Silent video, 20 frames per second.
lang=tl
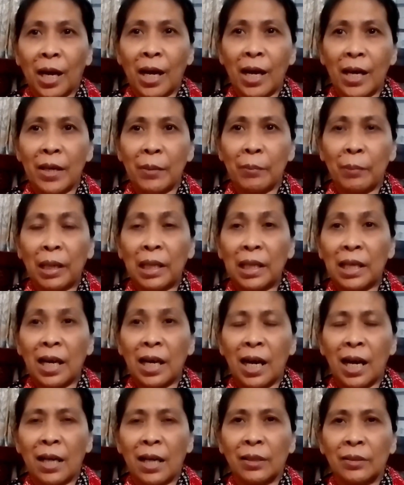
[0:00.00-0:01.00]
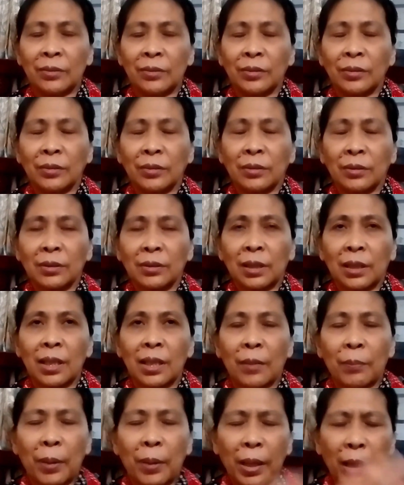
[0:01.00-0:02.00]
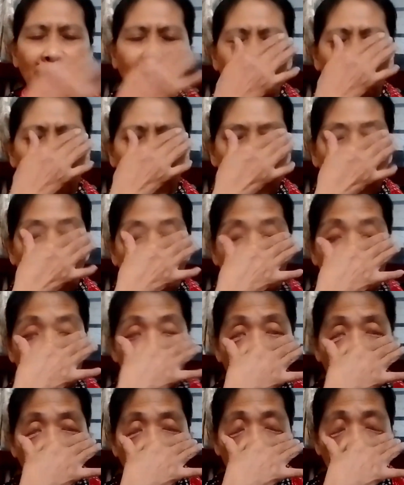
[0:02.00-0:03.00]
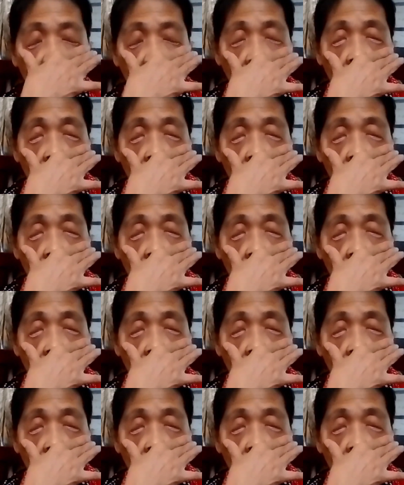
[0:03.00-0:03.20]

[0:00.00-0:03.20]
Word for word: kay Maliha. Kaya para akong inaantok.